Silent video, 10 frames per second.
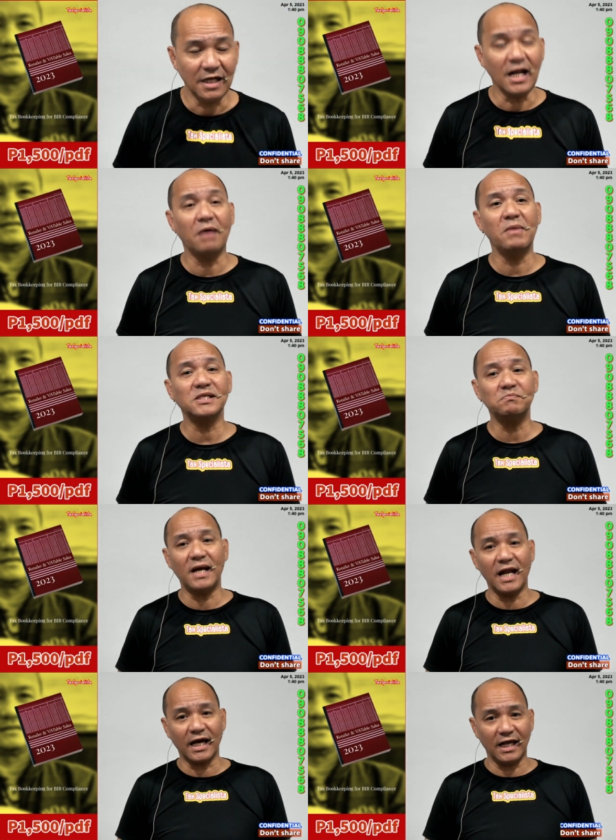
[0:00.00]
ng mas
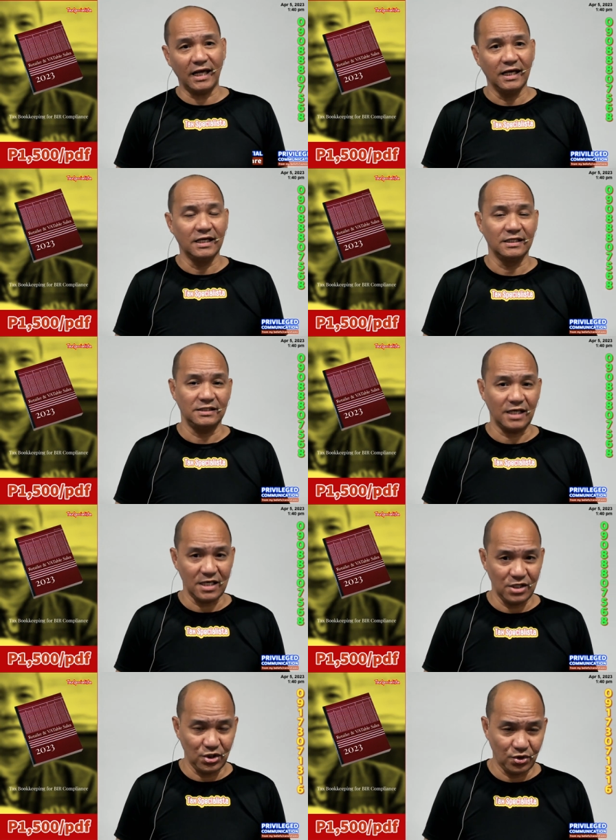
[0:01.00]
malaki sa
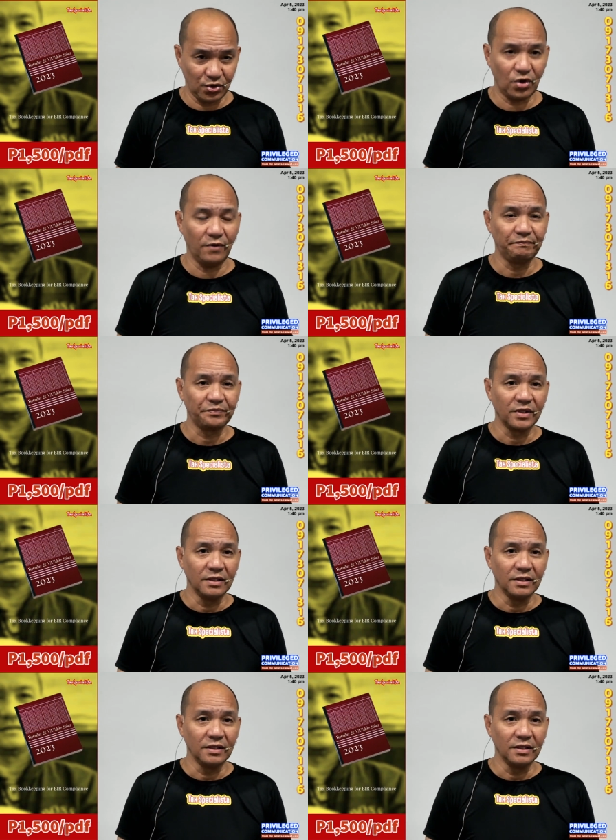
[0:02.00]
inyo.